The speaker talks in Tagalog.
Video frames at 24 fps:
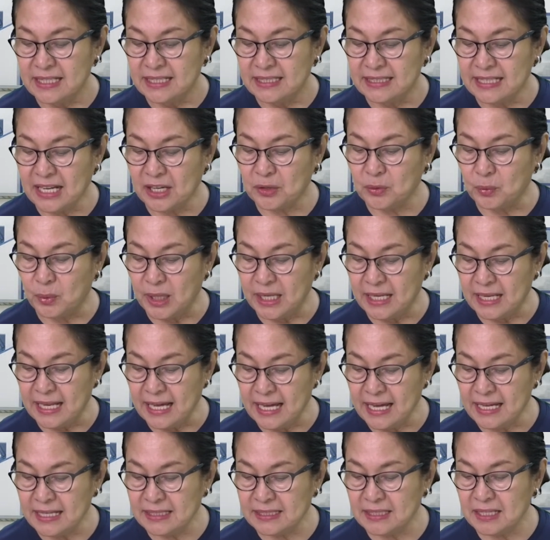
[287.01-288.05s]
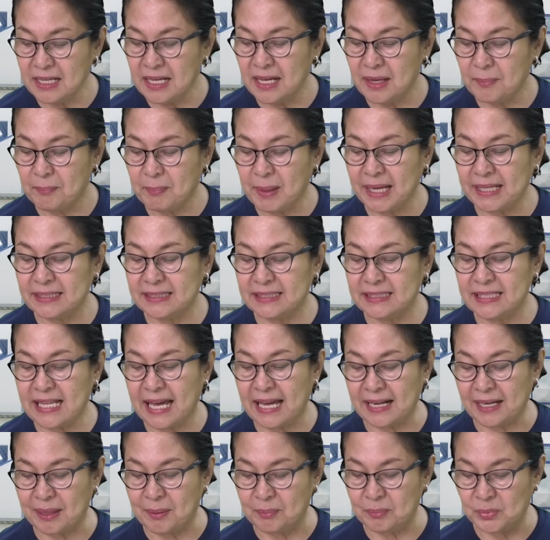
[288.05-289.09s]
ng walang
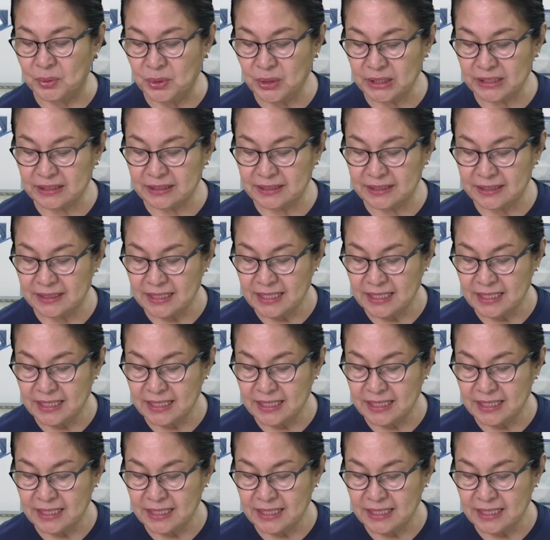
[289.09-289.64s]
pagdaramot